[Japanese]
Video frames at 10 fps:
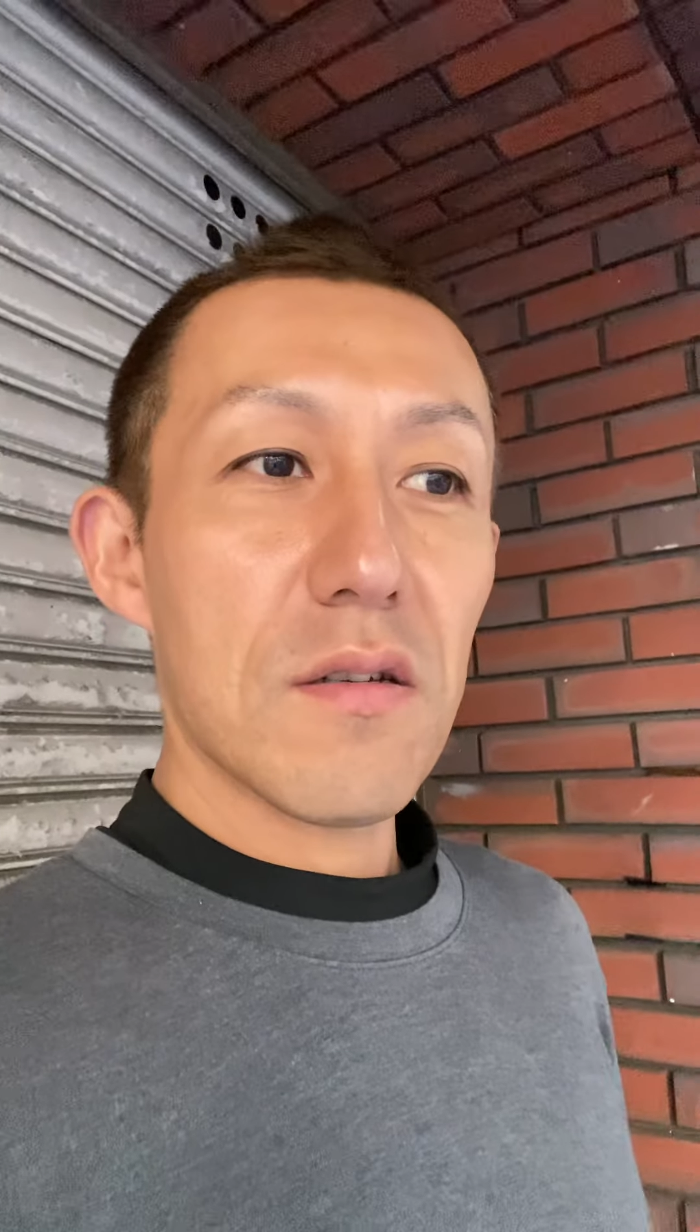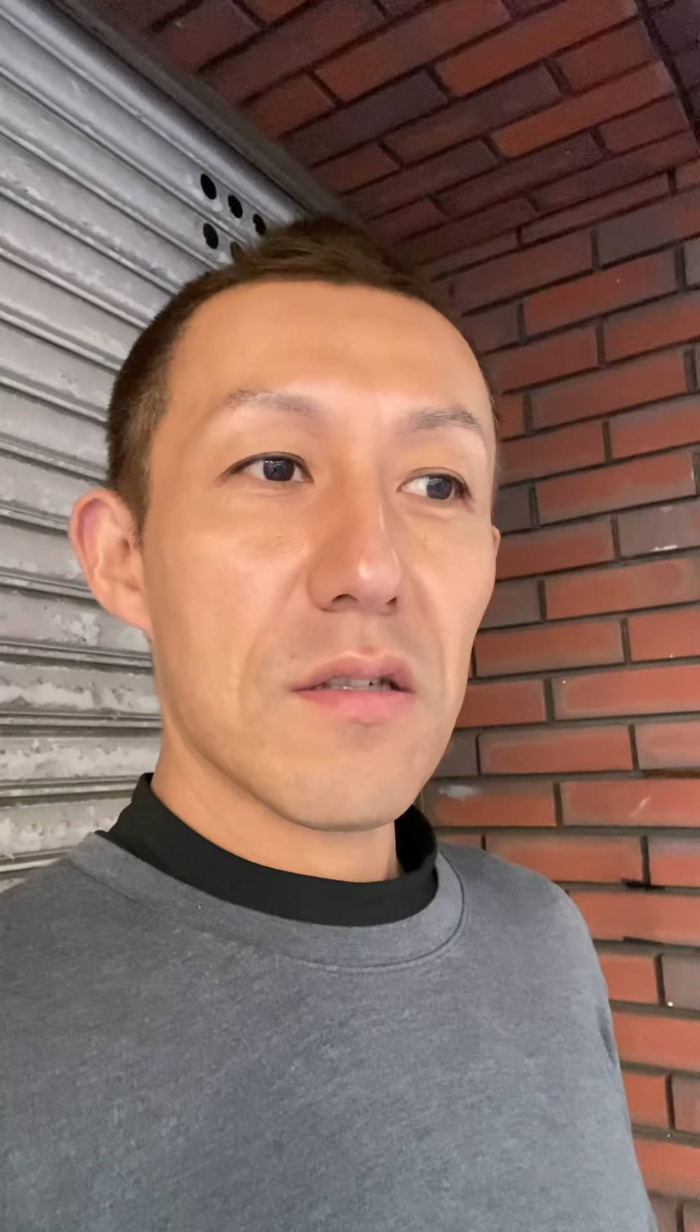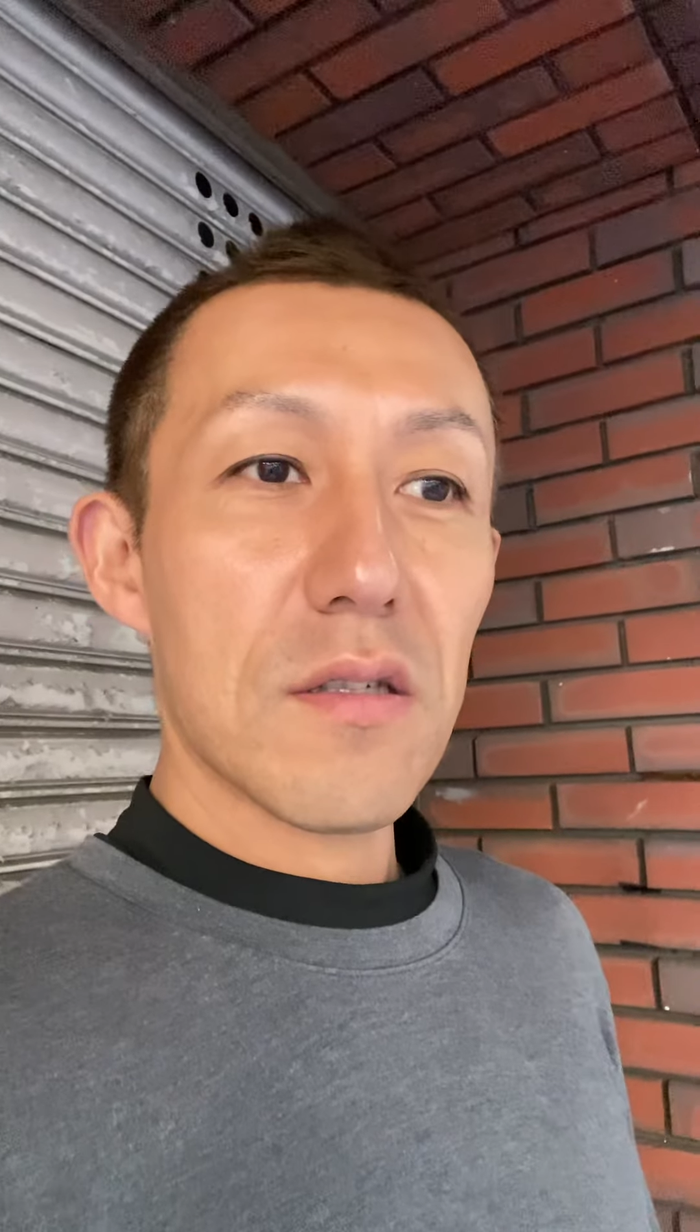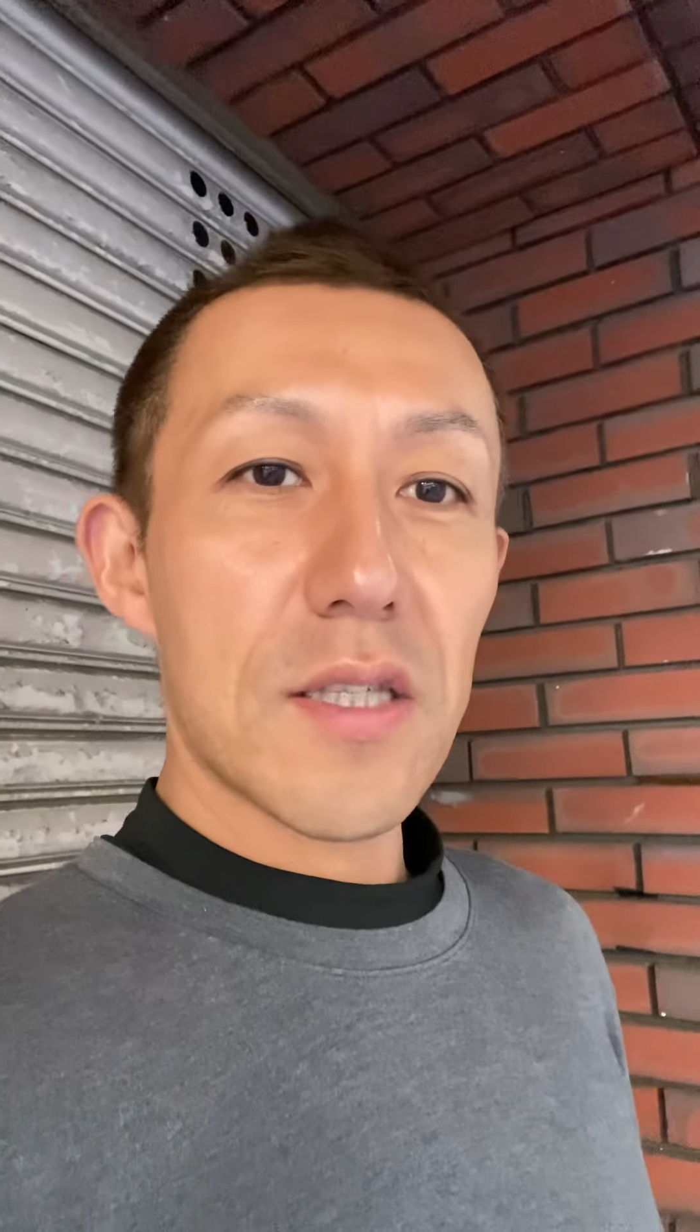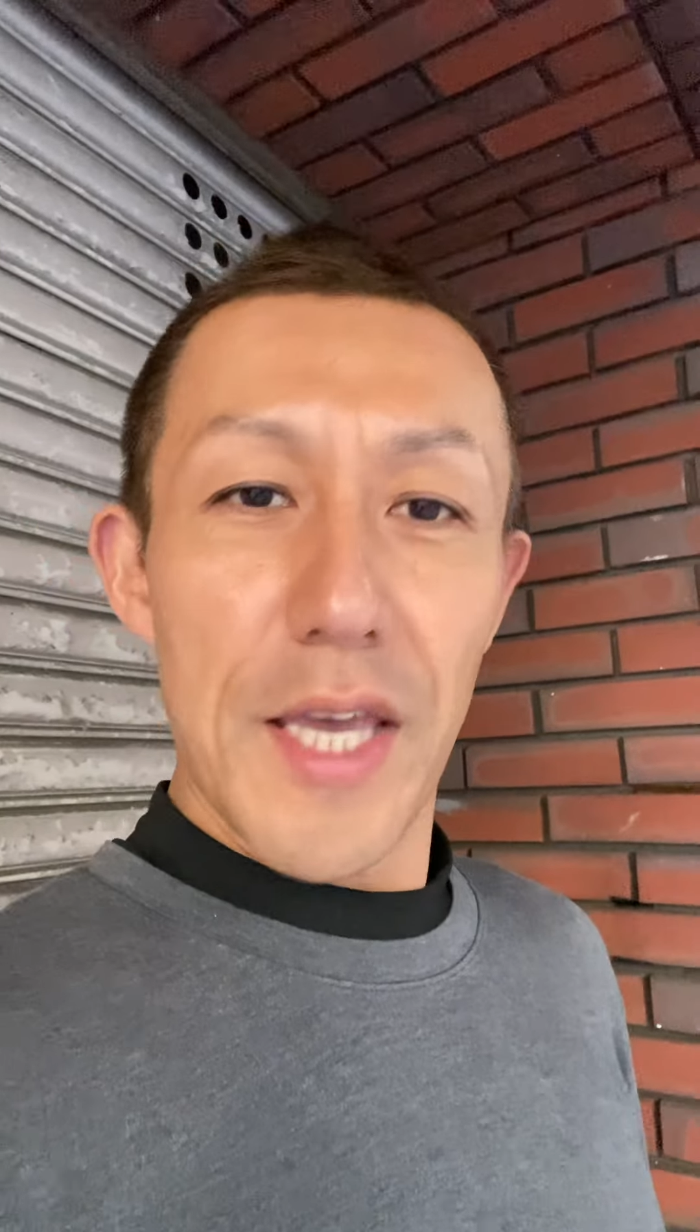
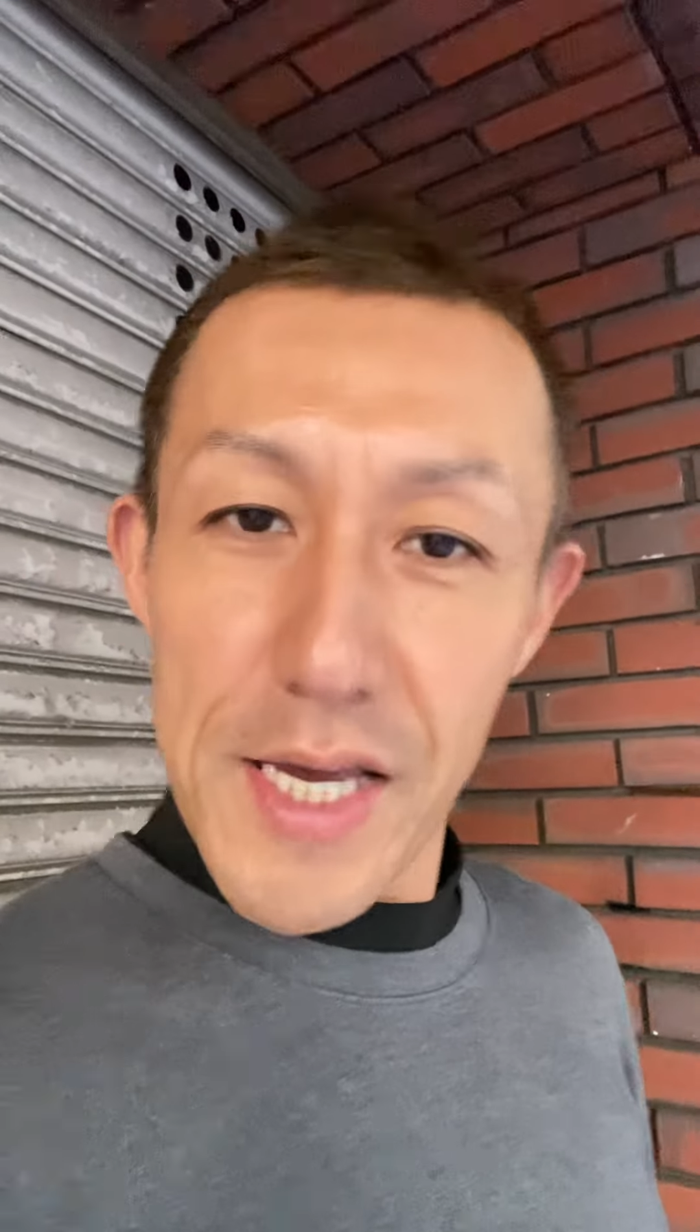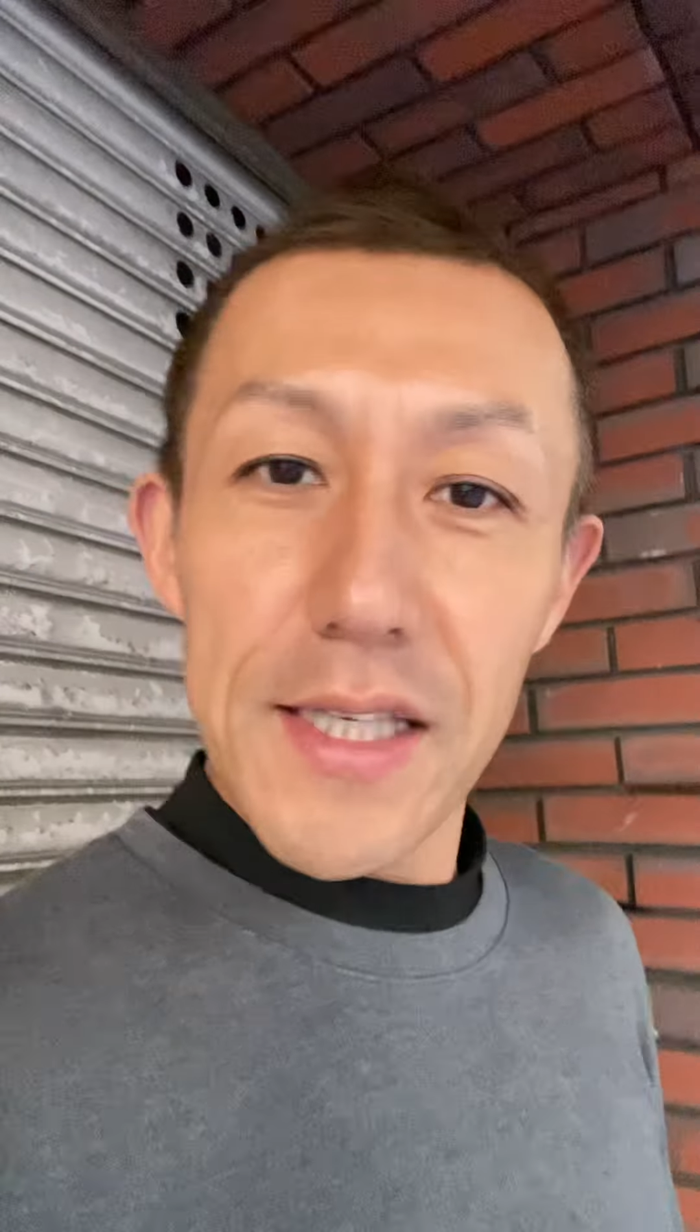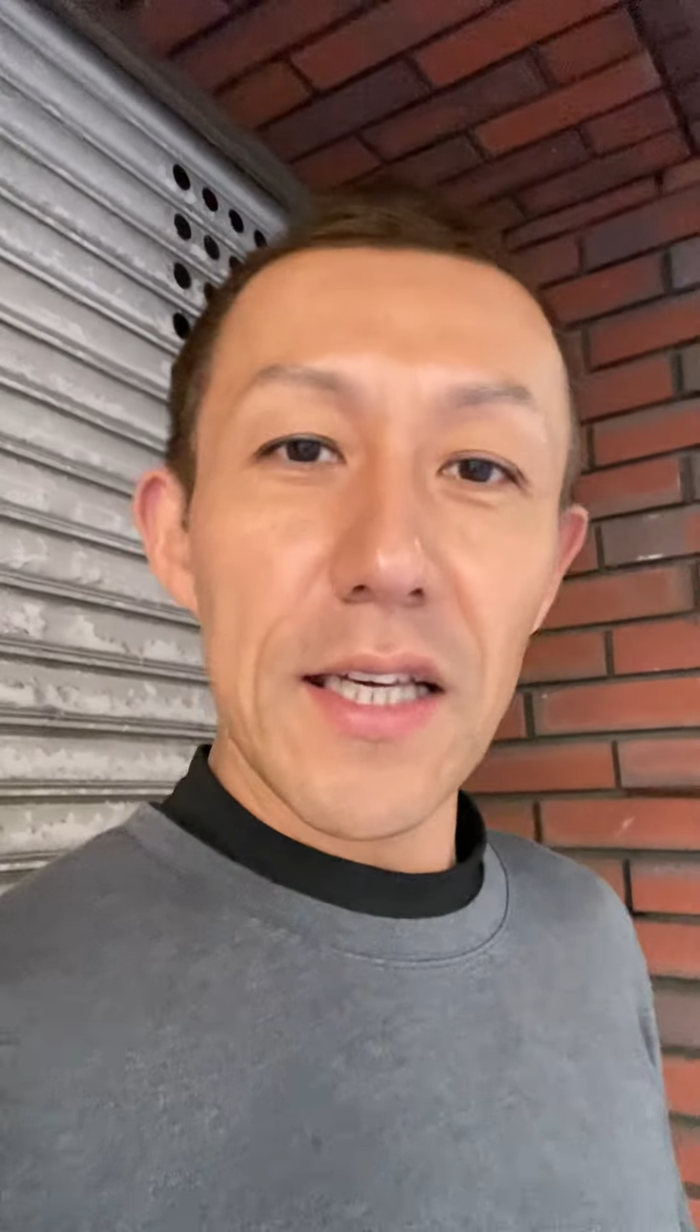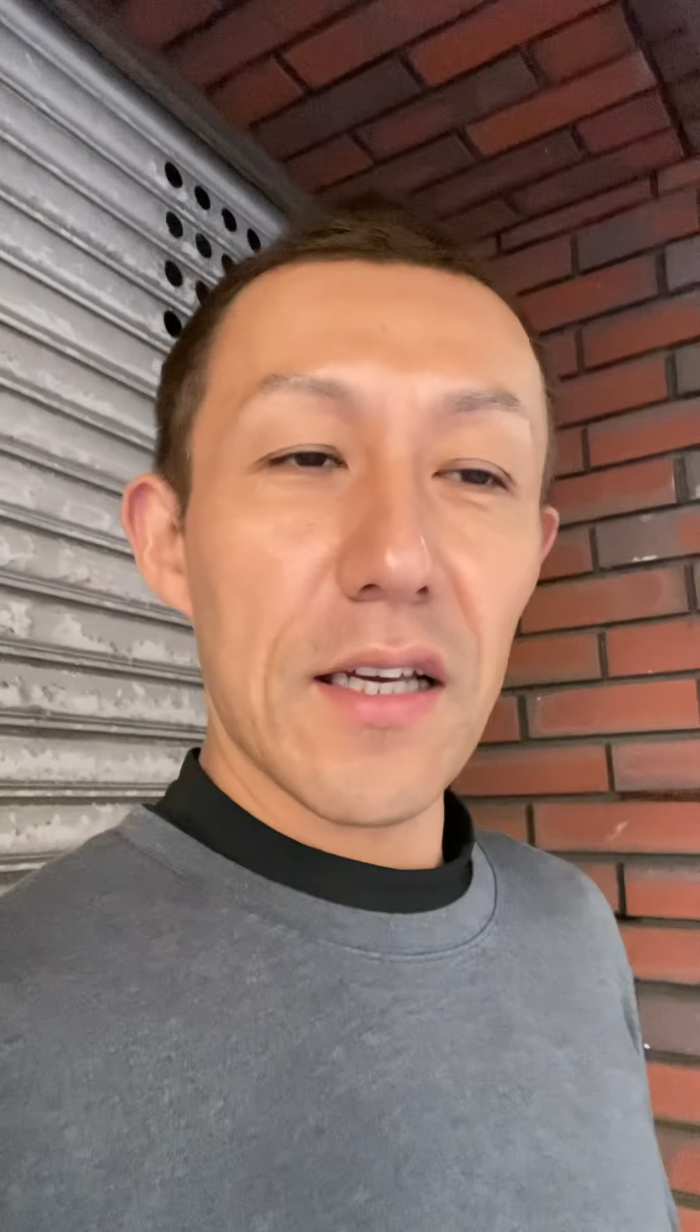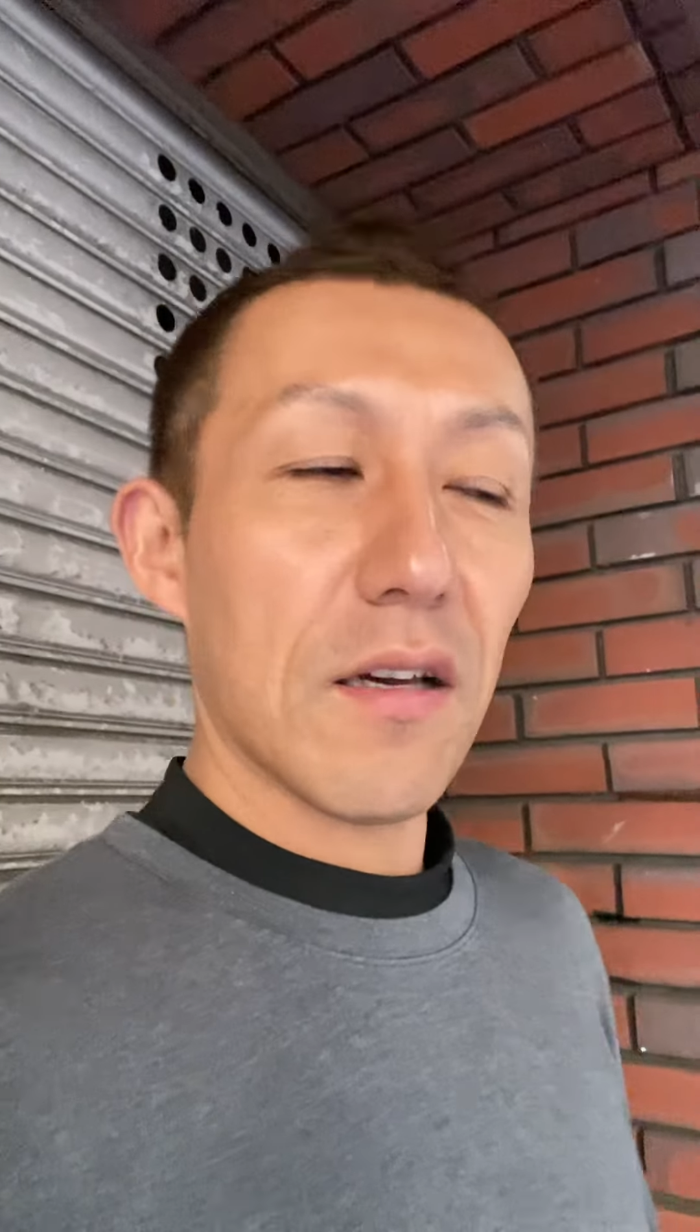正
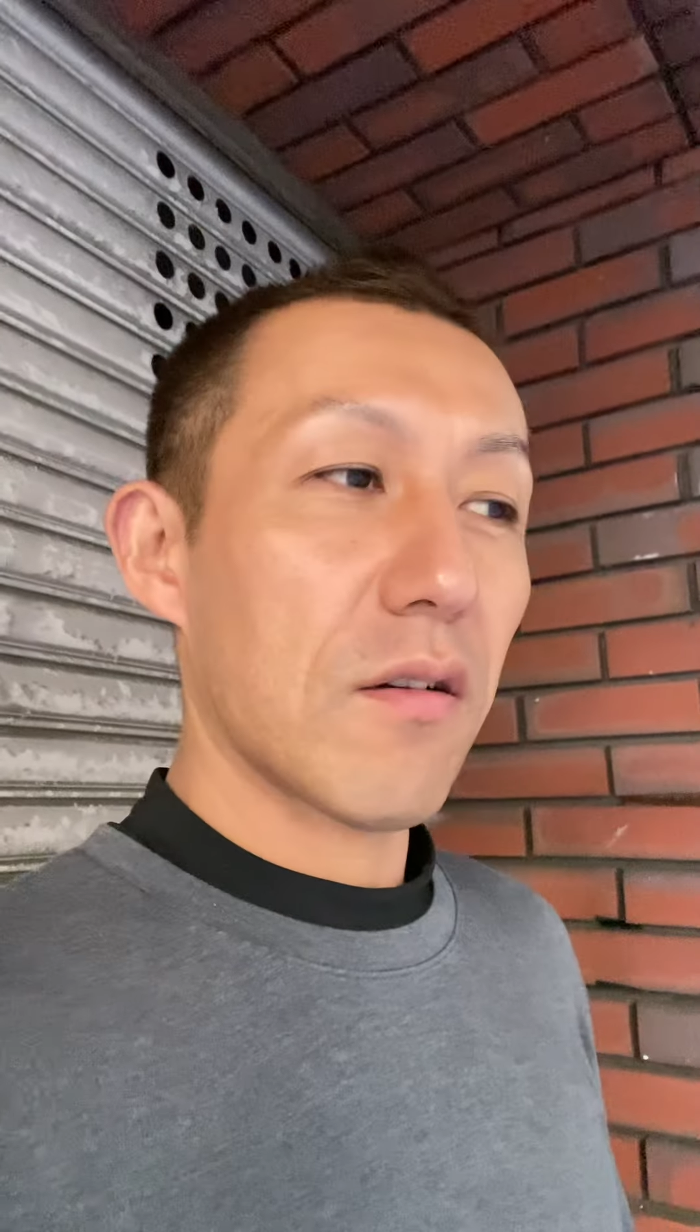規こ